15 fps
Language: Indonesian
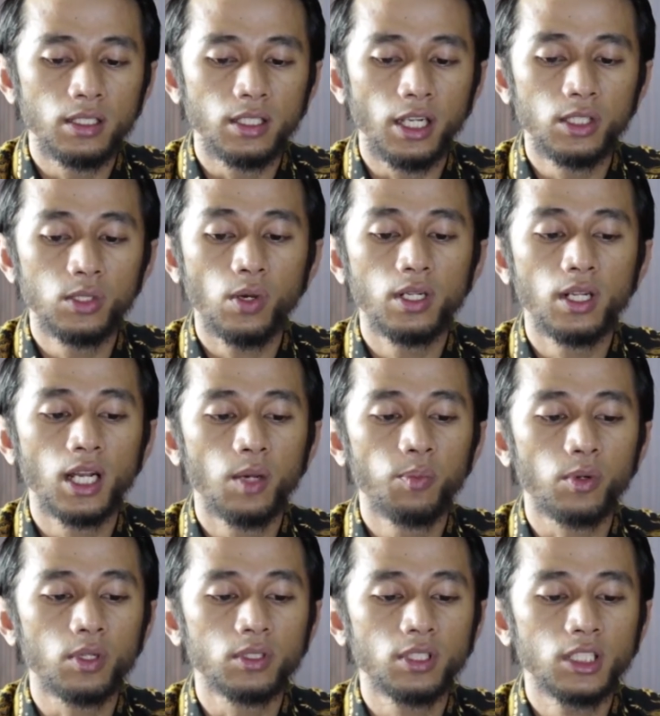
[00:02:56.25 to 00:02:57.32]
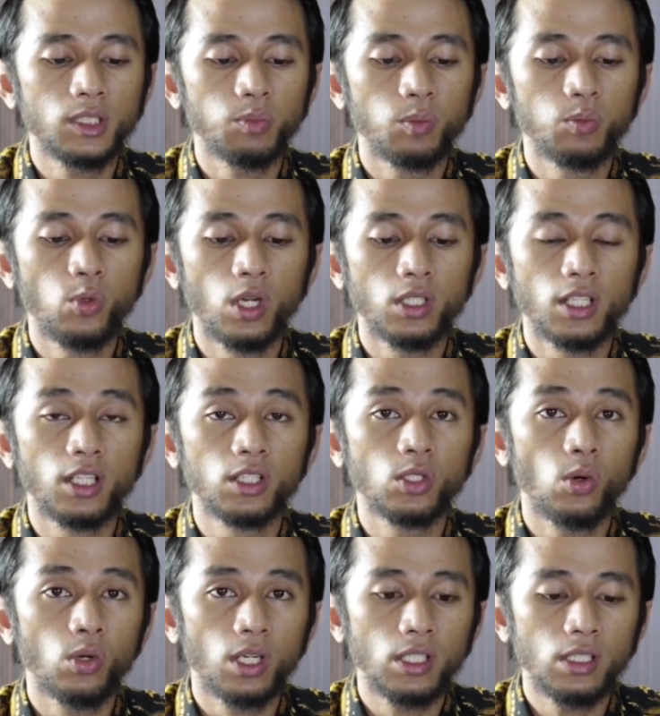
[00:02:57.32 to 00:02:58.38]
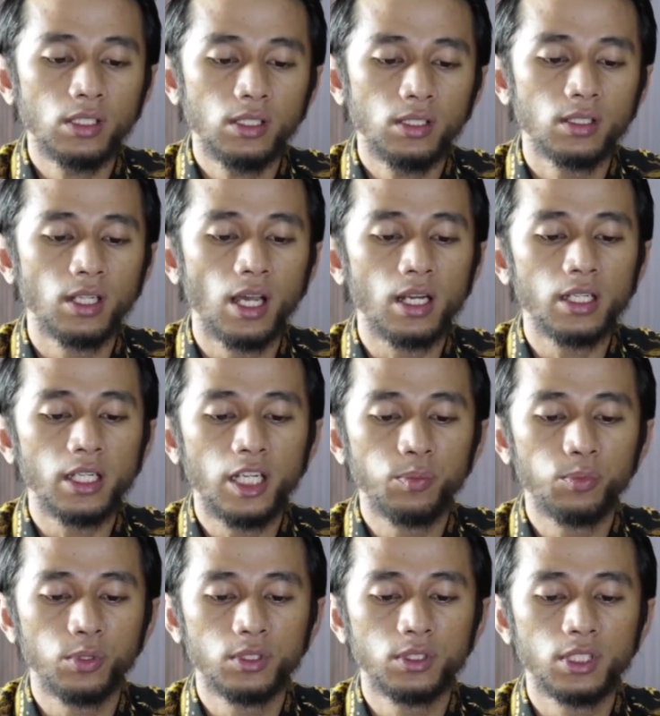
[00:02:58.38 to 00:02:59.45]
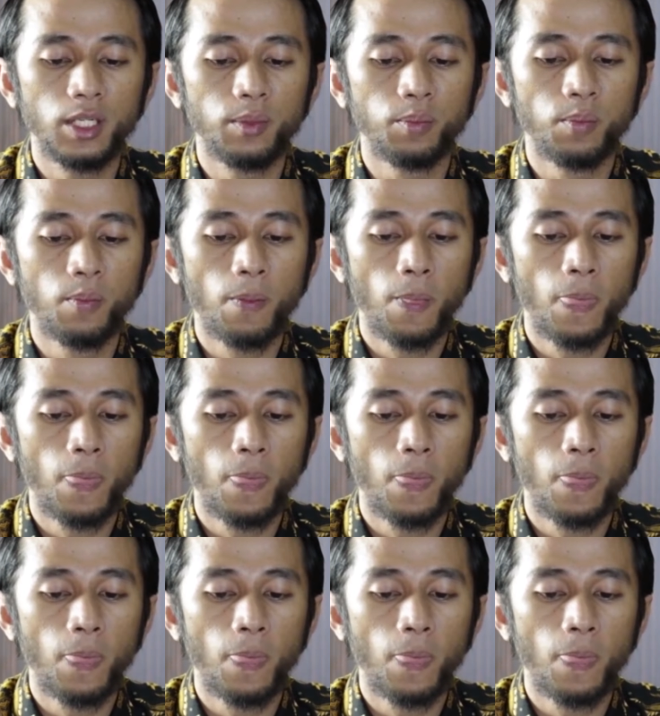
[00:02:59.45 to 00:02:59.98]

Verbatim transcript: yaitu adalah proses pembuatan token dari input stream.